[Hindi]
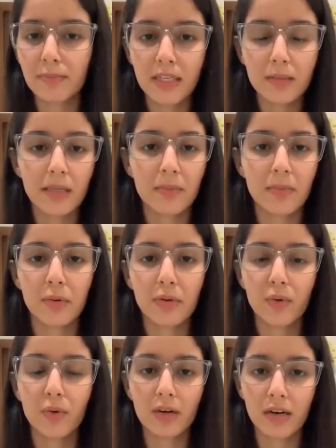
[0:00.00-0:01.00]
दस पंद्रह मिनट में
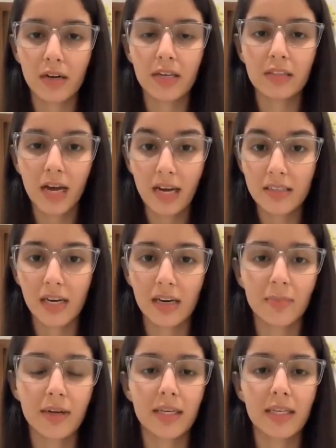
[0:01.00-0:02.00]
फ़ोन रख के सांस लेनी
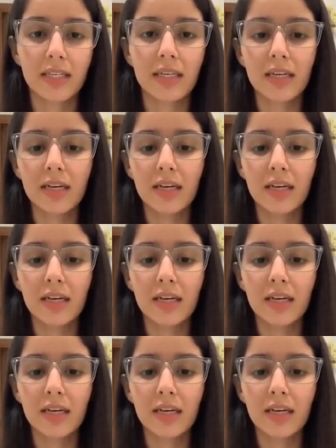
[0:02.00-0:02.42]
पड़ रही थी